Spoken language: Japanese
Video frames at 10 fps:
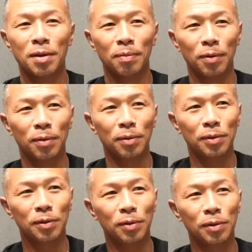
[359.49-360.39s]
も
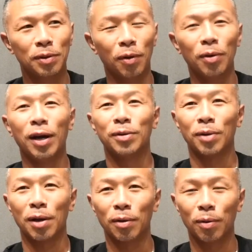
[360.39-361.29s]
う4ラウンド
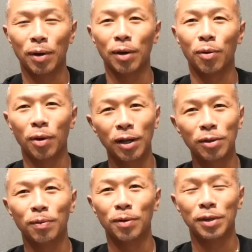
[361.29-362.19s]
とか5ラウンド5
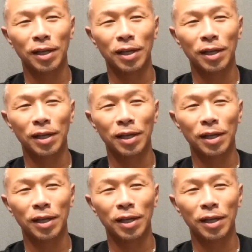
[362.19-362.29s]
ラウンドも